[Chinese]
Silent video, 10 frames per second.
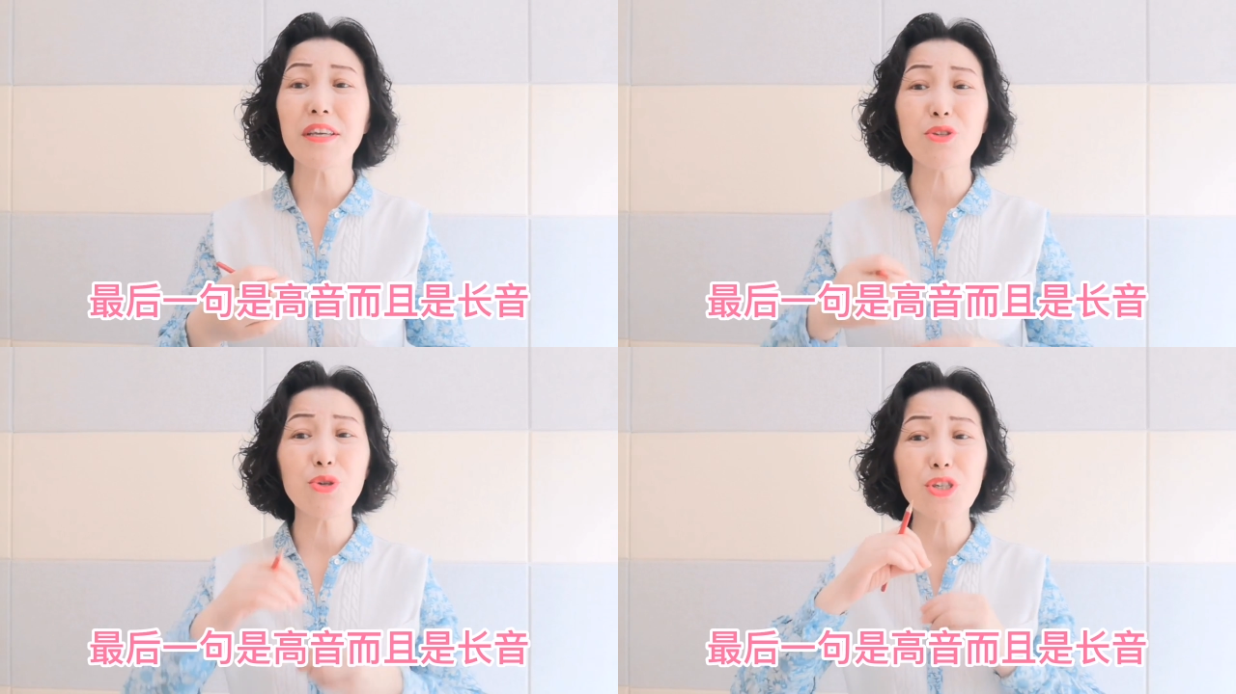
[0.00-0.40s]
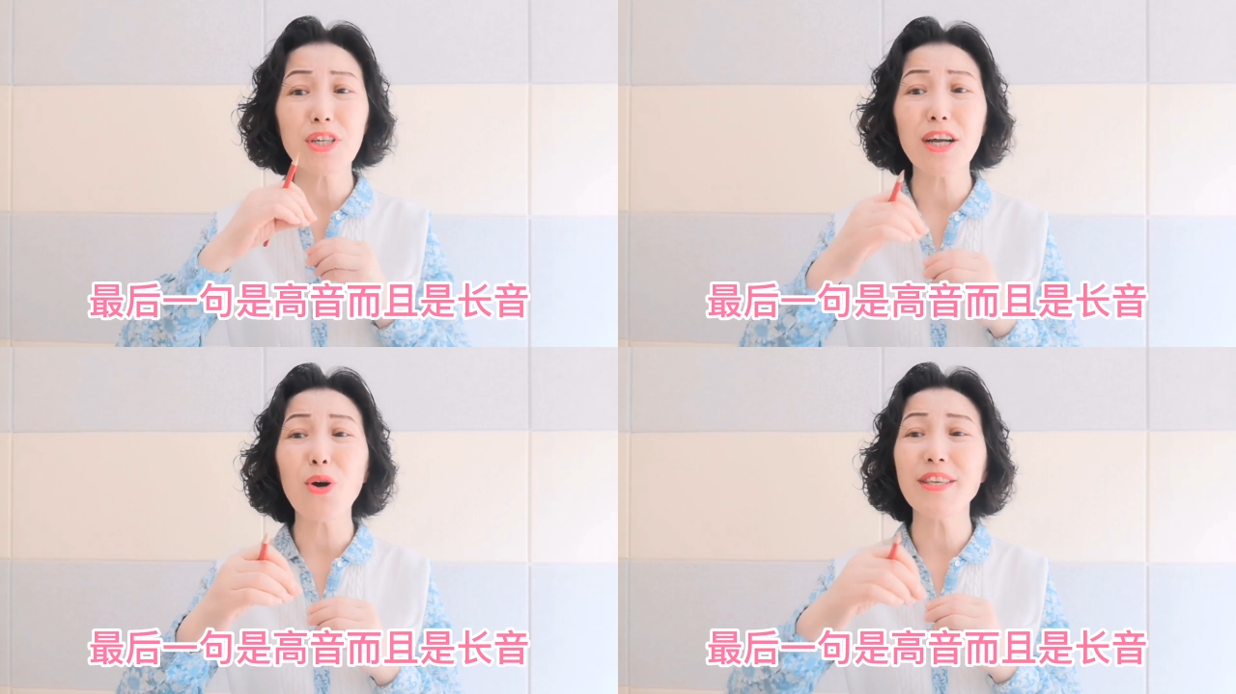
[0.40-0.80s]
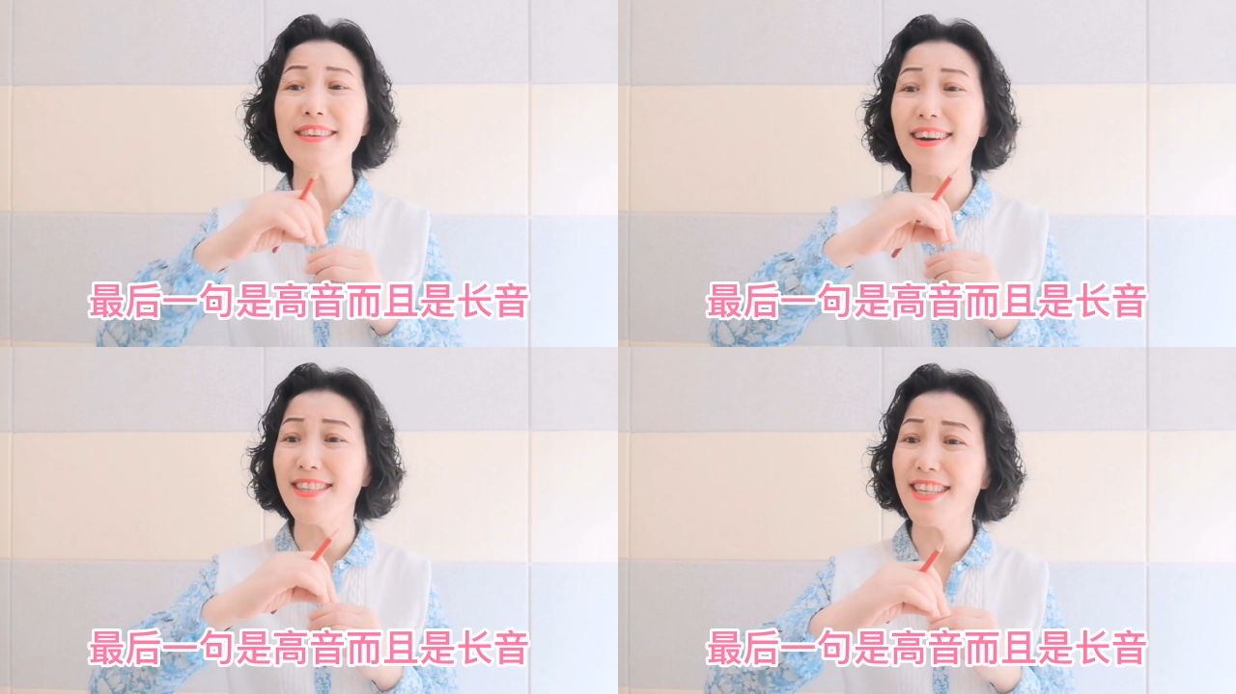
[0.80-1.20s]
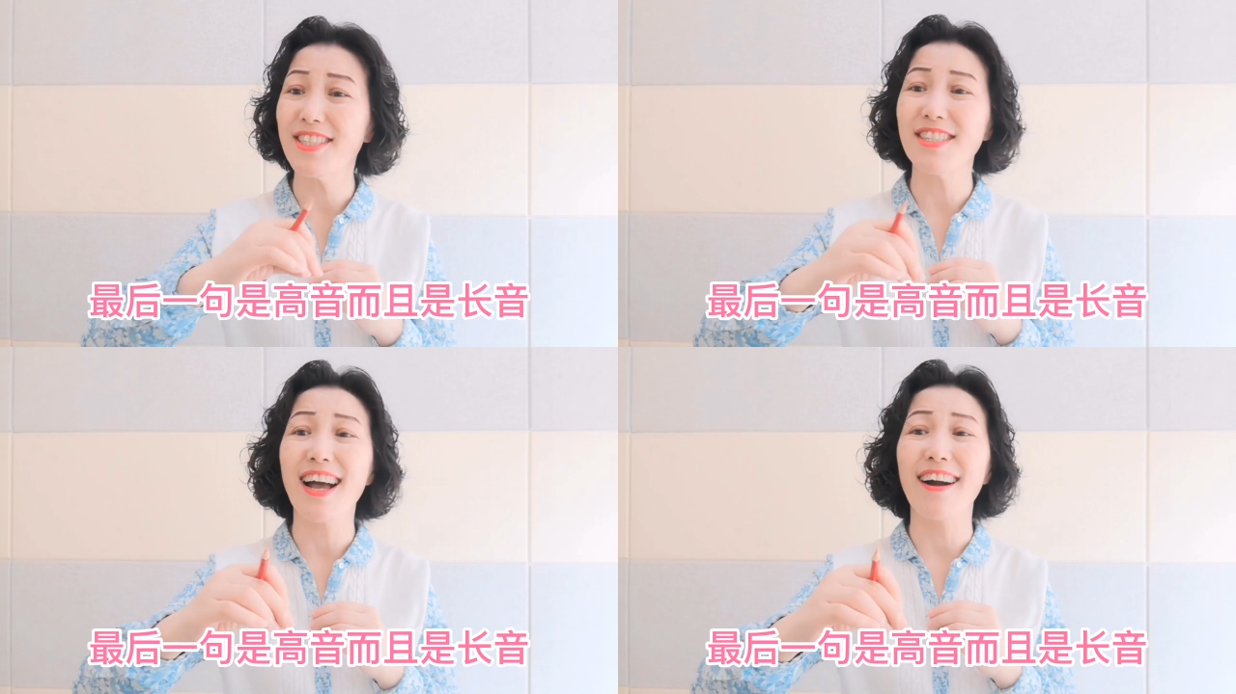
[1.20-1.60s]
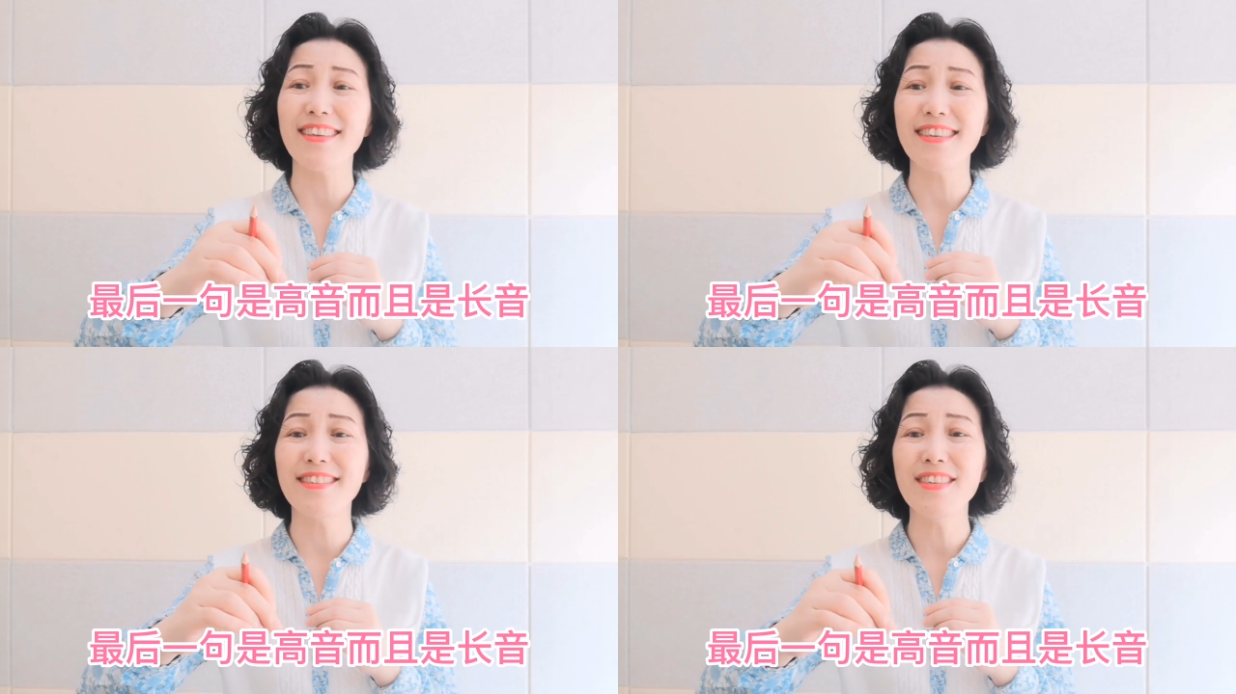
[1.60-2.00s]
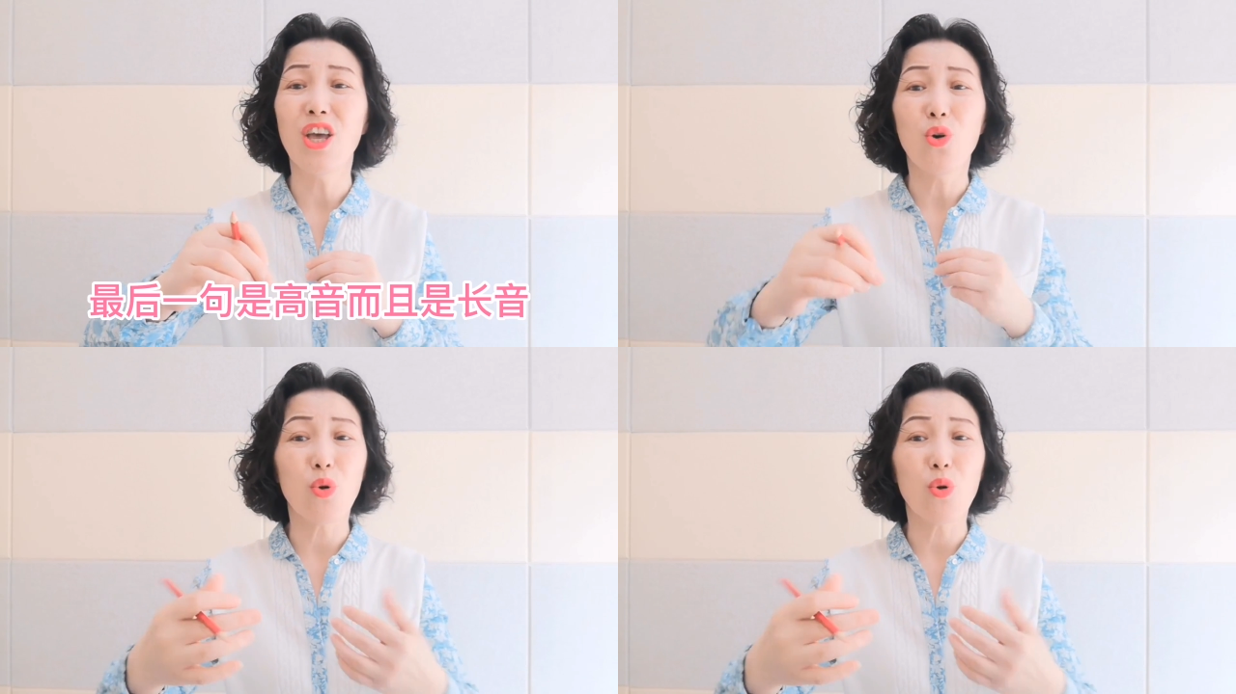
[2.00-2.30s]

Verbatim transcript: 一句是高音，而且是长音，